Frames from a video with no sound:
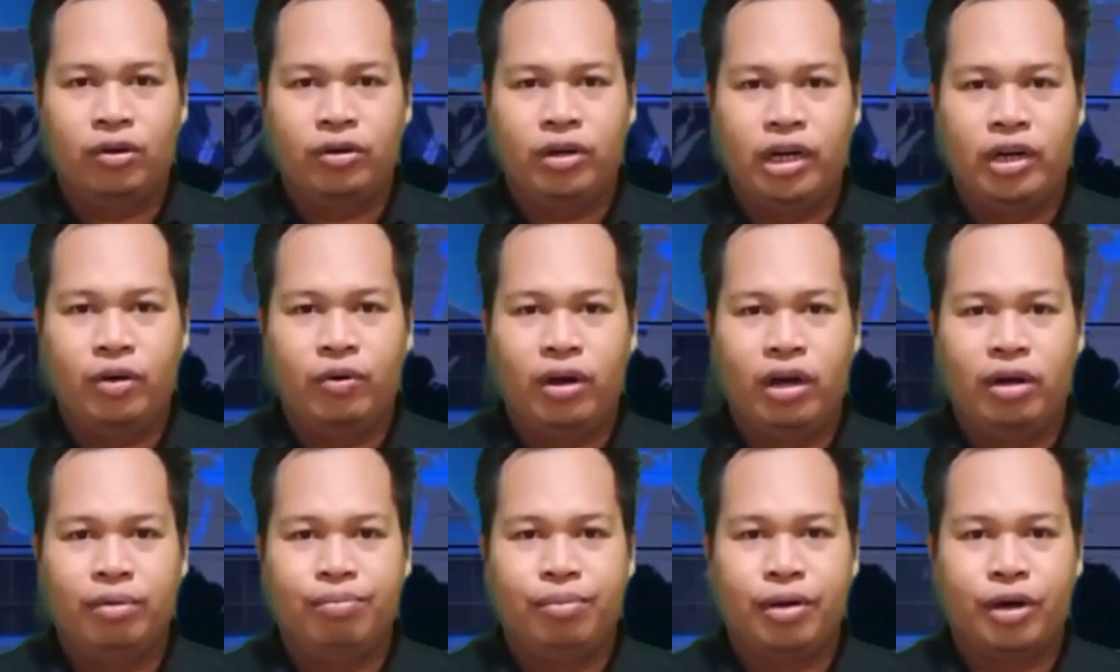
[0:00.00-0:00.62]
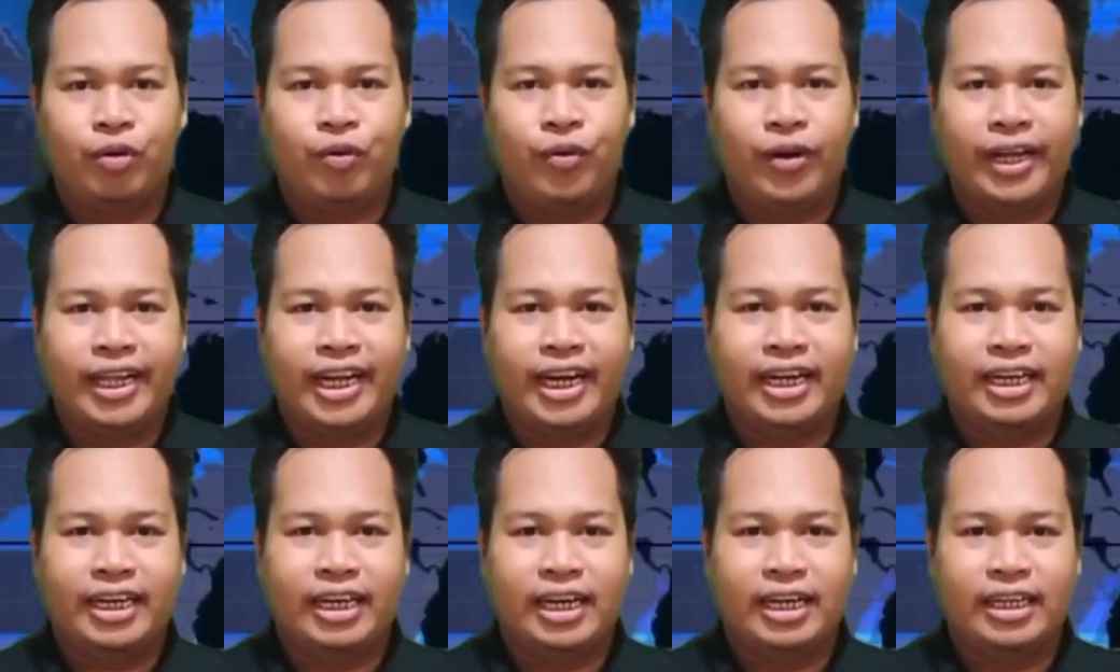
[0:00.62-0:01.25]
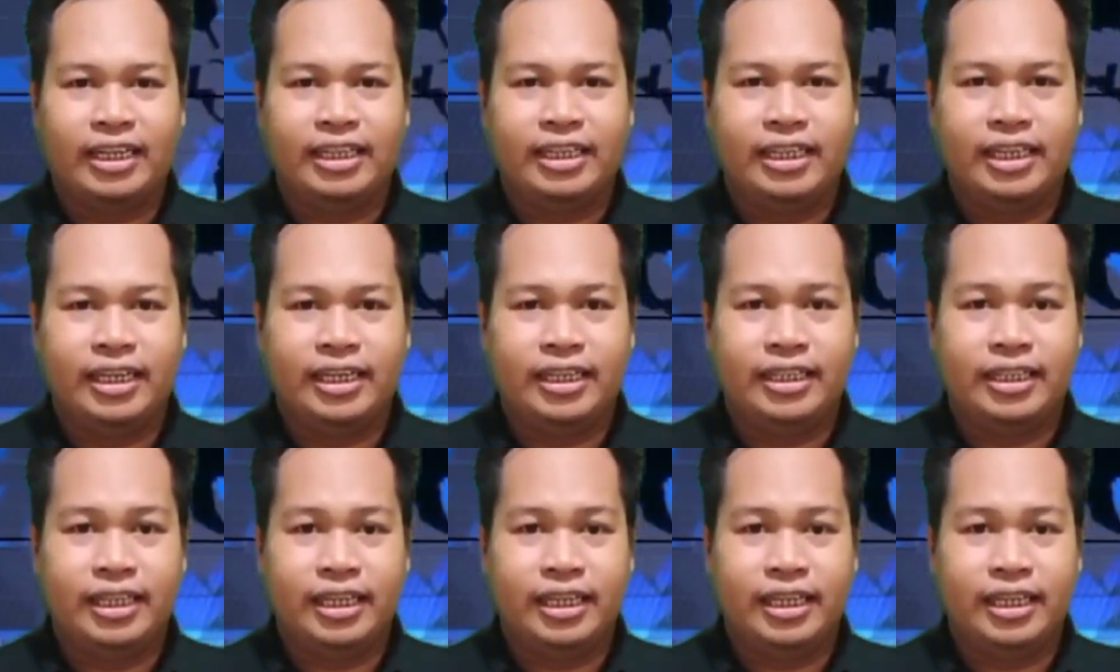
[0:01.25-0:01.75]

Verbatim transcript: anggota Dewan Perwakilan Rakyat